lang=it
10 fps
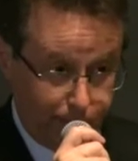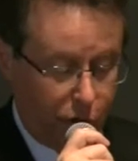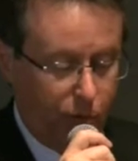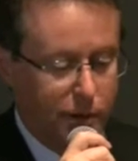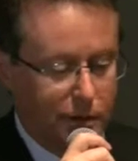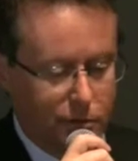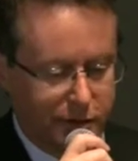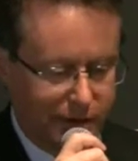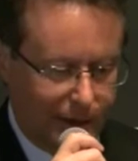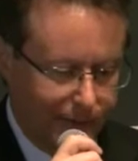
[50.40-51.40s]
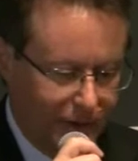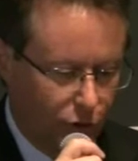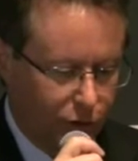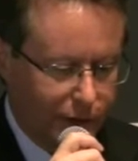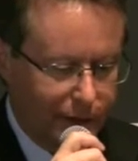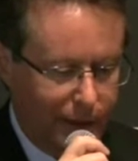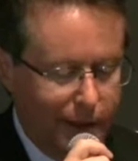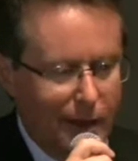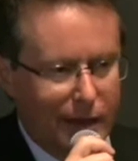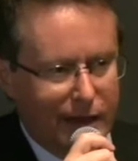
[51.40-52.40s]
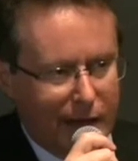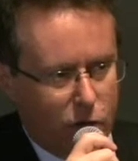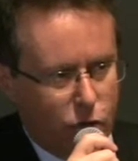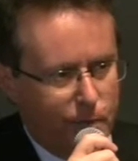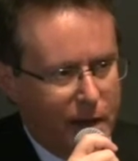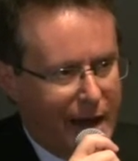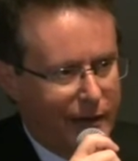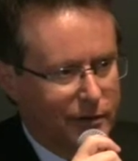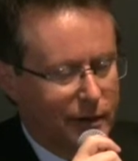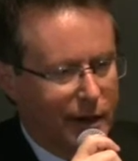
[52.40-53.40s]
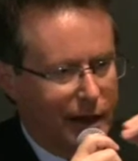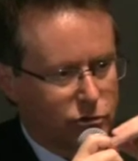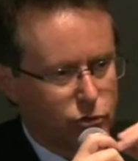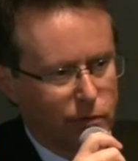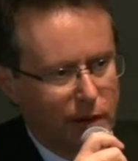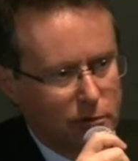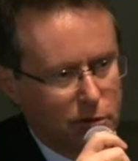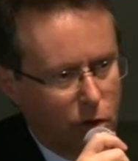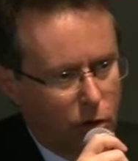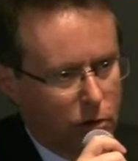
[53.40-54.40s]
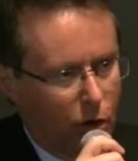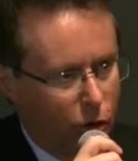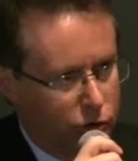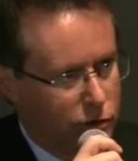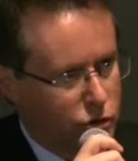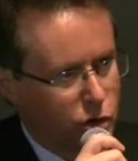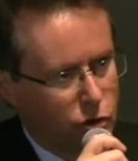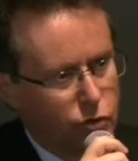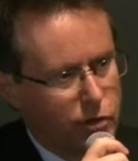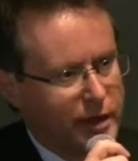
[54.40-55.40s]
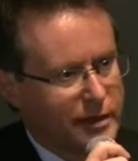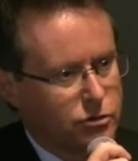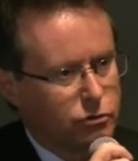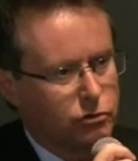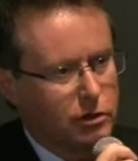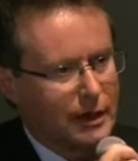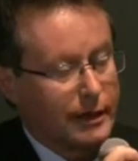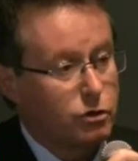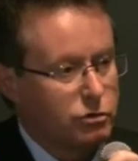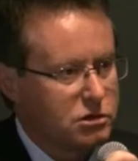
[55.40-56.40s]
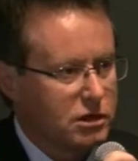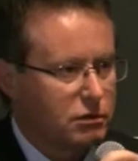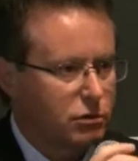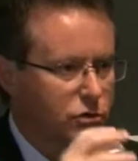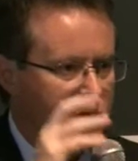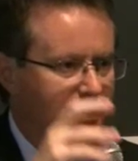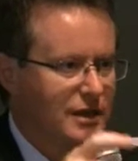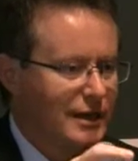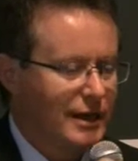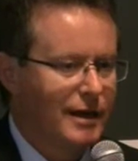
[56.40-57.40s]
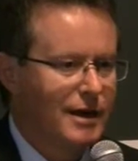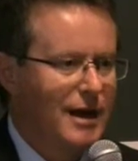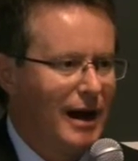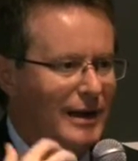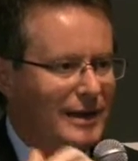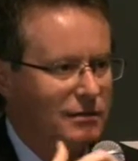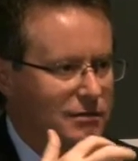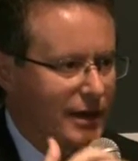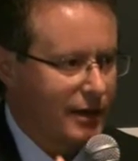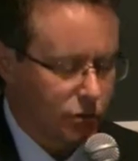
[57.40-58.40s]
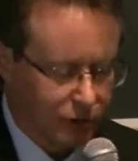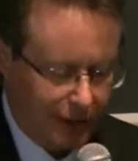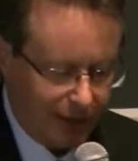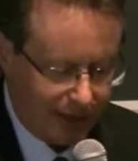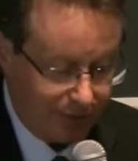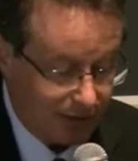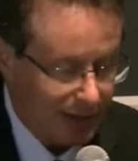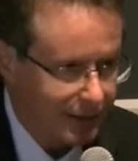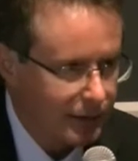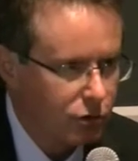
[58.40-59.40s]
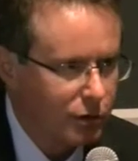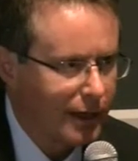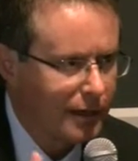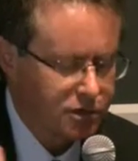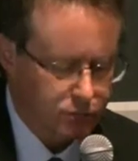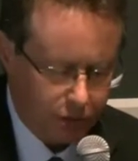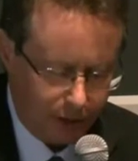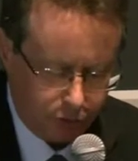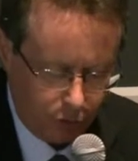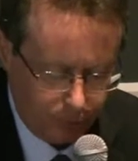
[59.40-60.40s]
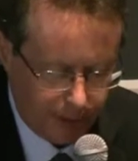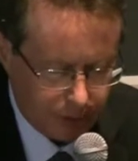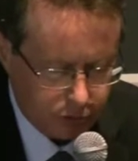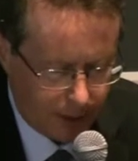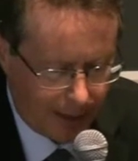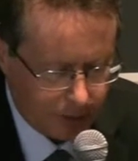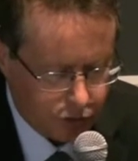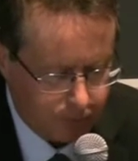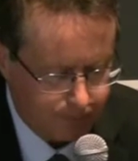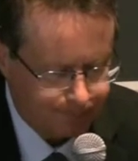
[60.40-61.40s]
proprie di questa metodica, che accoppiate a strumenti ottici lunghi e sottili consentono di vedere all'interno delle cavità dell'organismo, l'addome e il torace.